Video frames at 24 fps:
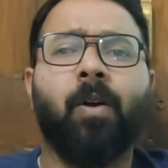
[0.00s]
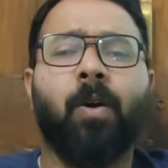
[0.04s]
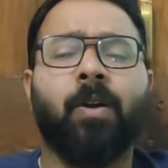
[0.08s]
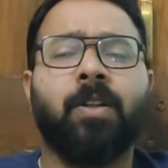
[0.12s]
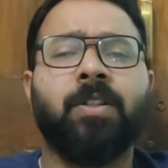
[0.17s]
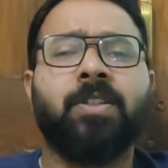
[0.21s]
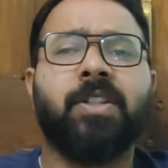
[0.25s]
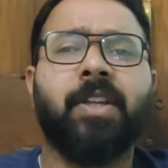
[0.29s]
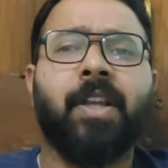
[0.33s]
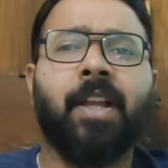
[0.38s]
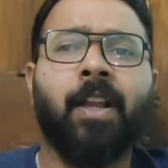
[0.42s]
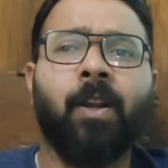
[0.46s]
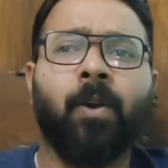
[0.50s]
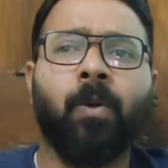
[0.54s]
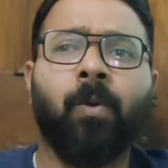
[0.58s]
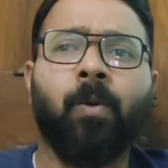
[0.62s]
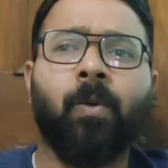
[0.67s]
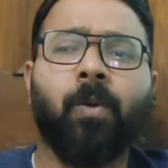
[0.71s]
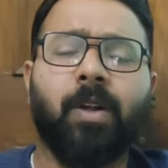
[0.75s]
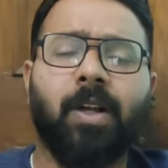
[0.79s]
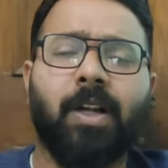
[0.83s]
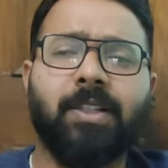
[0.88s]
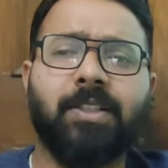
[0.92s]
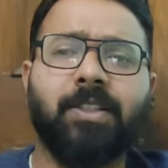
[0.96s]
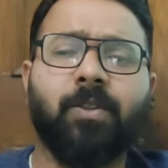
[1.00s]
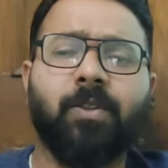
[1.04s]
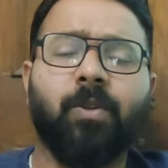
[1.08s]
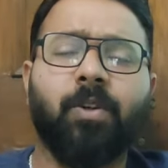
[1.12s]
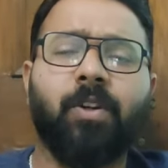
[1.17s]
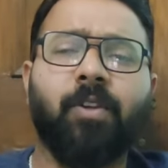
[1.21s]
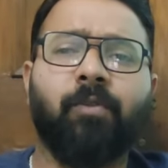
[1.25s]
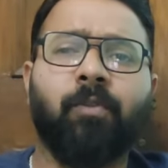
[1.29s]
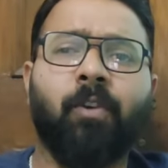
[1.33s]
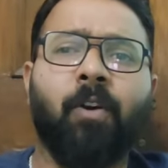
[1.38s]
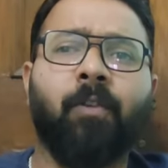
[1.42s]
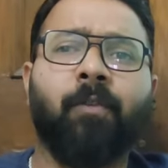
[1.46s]
और जे लोगों का
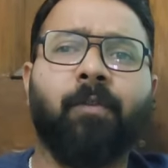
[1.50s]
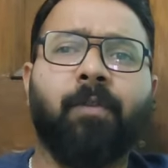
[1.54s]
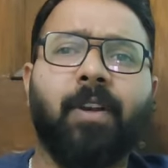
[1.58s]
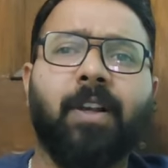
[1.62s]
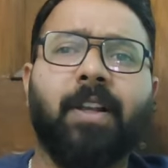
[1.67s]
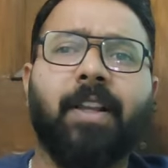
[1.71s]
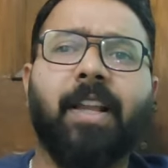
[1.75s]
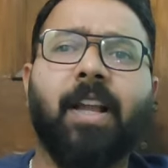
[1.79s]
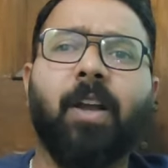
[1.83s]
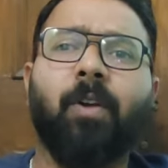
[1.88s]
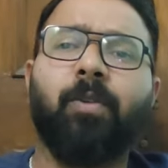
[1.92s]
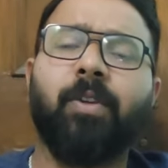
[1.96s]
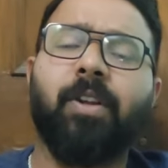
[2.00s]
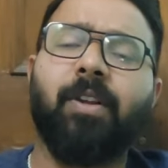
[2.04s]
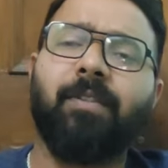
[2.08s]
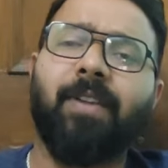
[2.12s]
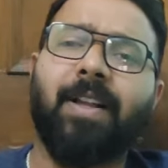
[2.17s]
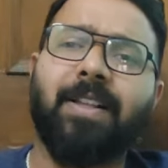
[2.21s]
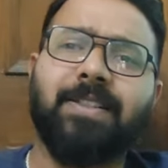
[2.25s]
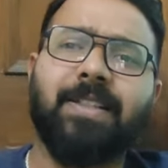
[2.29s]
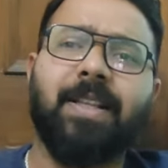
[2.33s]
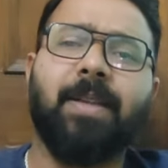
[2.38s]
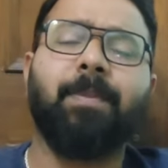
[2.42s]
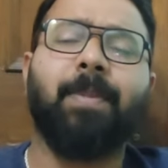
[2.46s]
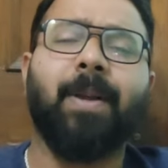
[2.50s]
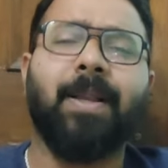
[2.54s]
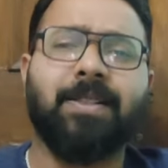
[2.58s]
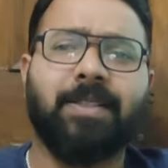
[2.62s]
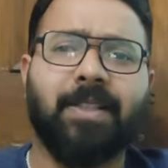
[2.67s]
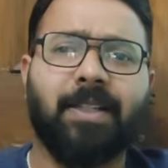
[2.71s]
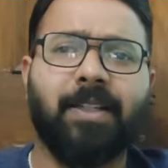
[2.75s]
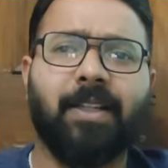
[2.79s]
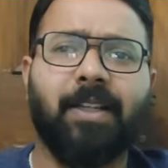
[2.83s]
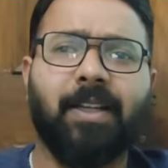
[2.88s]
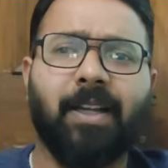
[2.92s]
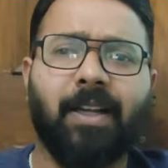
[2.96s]
जिन्होंने फॉर्म फिल किया उनके वैसे ही
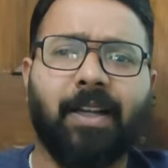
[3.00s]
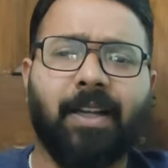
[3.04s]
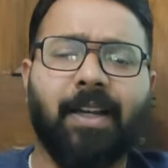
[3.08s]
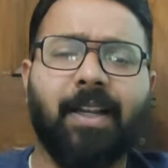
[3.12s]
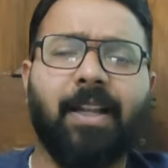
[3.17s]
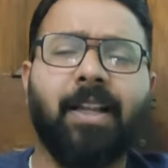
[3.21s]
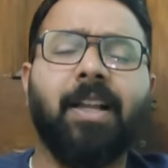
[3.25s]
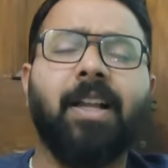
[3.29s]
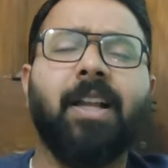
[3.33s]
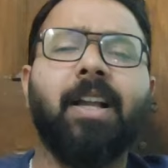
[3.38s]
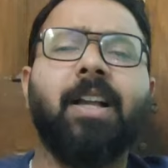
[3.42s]
पैसे नहीं लग रहे